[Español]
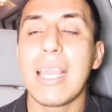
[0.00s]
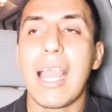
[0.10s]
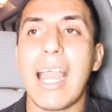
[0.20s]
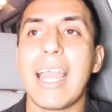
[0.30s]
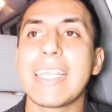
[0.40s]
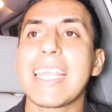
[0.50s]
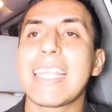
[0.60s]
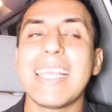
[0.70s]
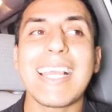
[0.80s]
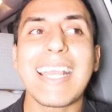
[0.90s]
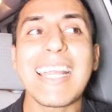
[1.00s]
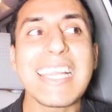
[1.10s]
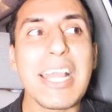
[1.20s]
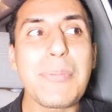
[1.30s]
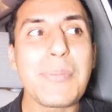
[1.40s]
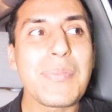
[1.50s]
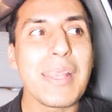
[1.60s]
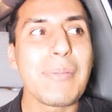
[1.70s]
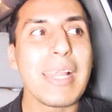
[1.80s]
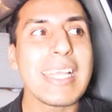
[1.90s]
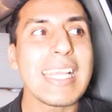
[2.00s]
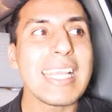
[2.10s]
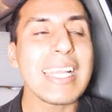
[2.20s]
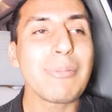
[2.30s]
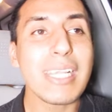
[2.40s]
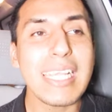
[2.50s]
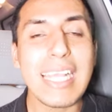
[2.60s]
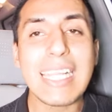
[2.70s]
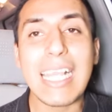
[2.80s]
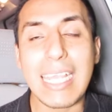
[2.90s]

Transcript: Ay, ah, que aquí en la casa, le dije, ¿qué hacemos aquí en la casa?